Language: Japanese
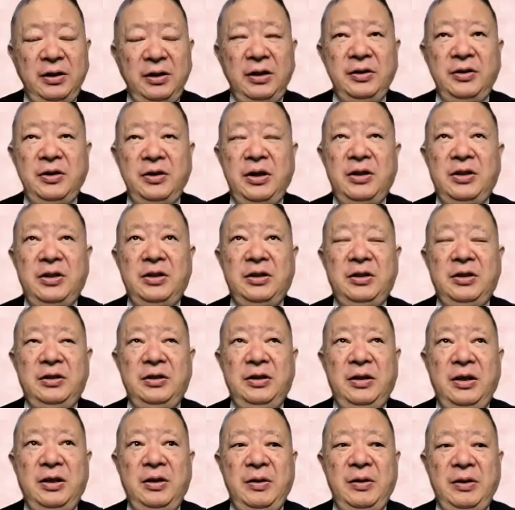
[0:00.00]
はい、正式
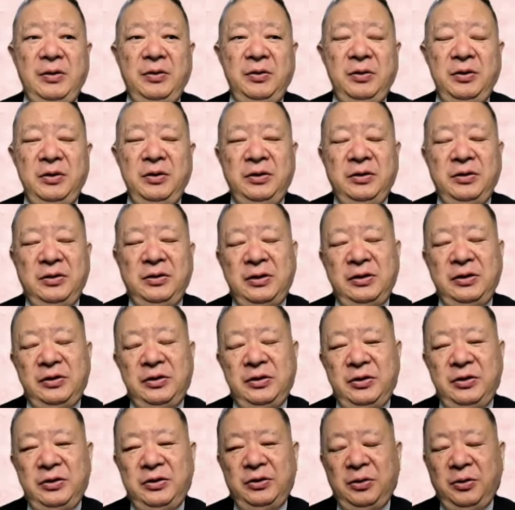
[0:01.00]
なあの
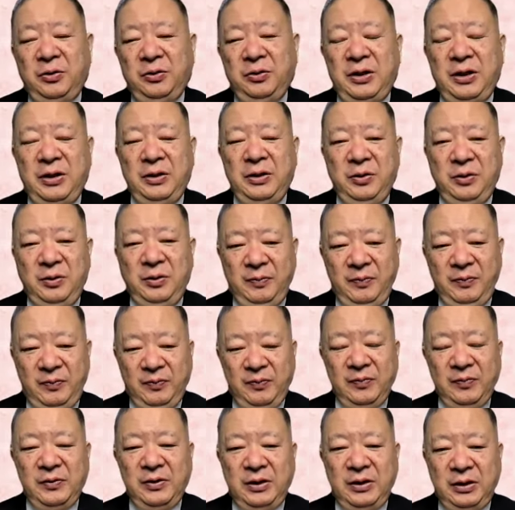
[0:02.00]
朝廷の
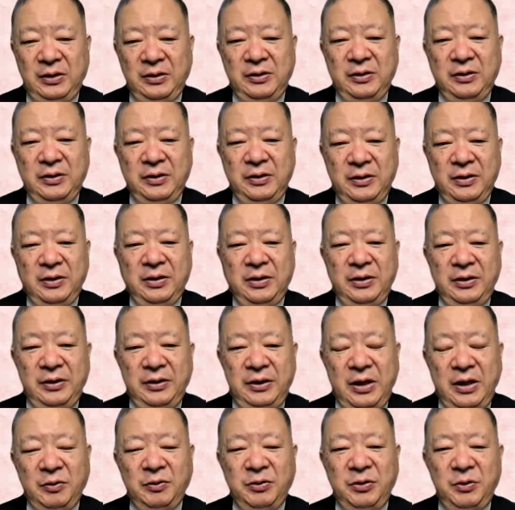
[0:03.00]

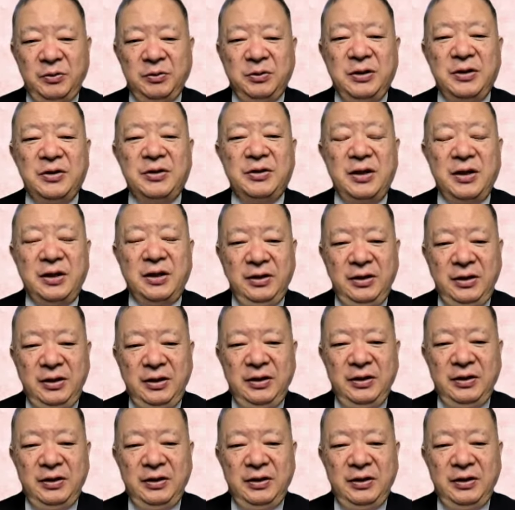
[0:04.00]
役職ですからね。